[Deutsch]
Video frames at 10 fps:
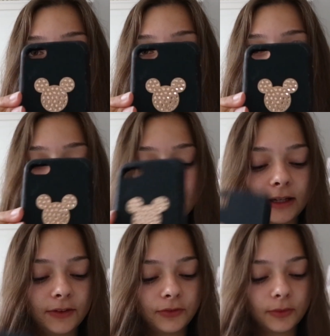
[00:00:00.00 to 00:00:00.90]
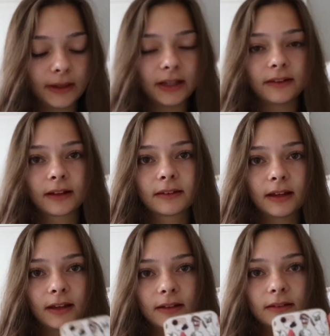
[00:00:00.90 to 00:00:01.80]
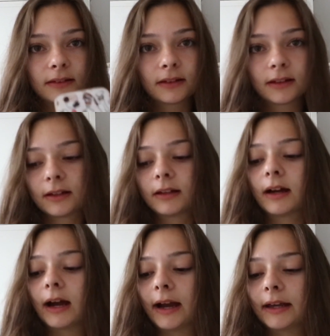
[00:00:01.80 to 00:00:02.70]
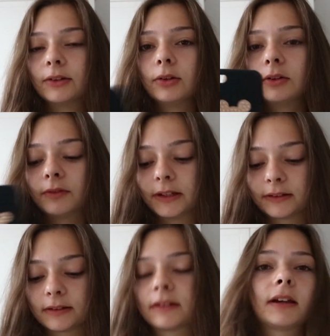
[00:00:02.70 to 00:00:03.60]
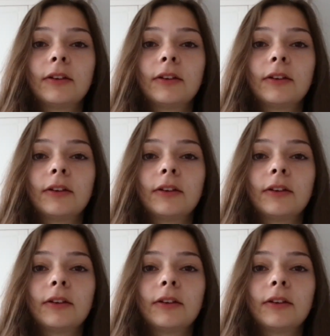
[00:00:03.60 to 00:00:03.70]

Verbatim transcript: nämlich mal für meinen 6S eine Hülle, weil das ist das